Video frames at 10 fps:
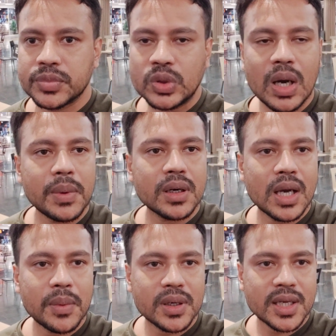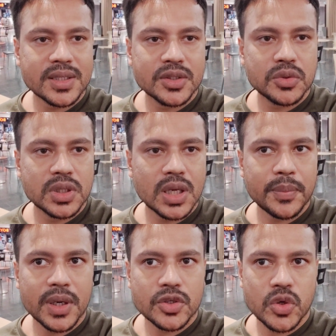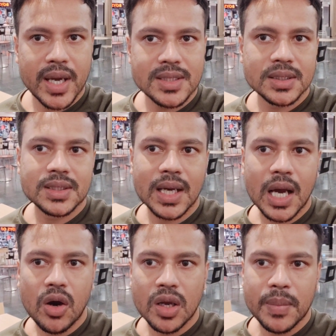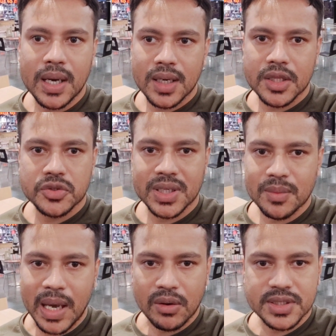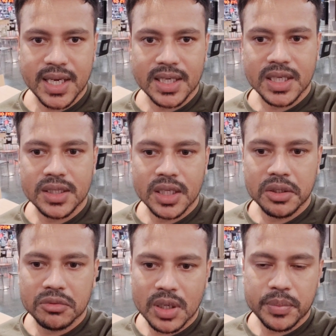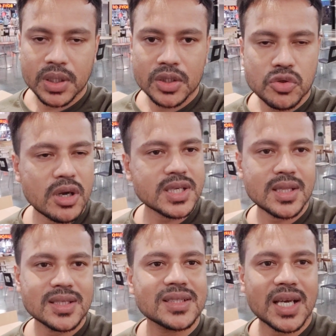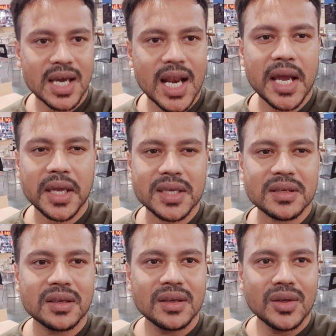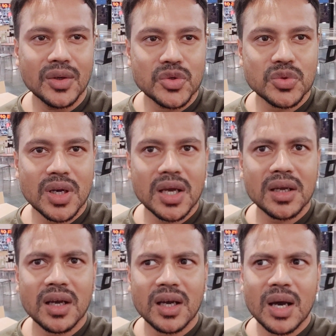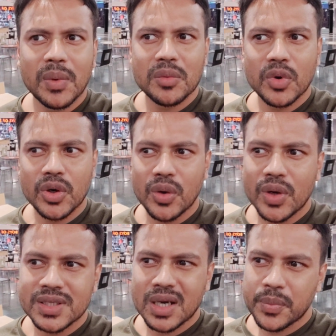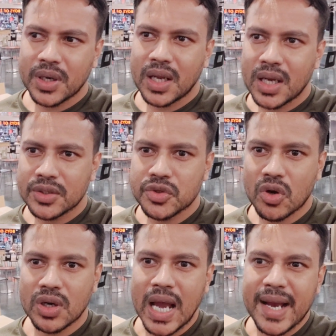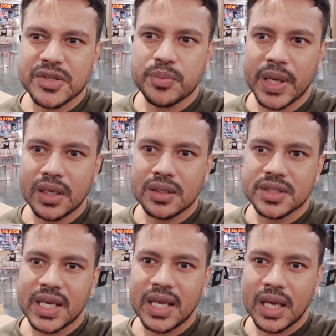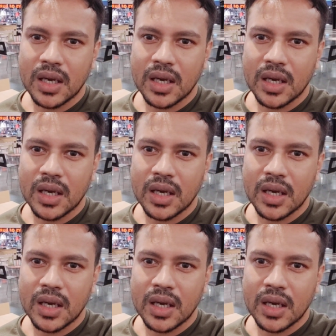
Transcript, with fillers: তো আমার আমার কাছে যদি আপনার ছয় হাজার টাকা হয় বাংলাদেশে একটা ভালো জ্যাকেট কিনতে কিন্তু আপনি ছয় সাত হাজার টাকা লাগেই সুতরাং আমার মনে হয় যে আপনারা যখন আসবেন যে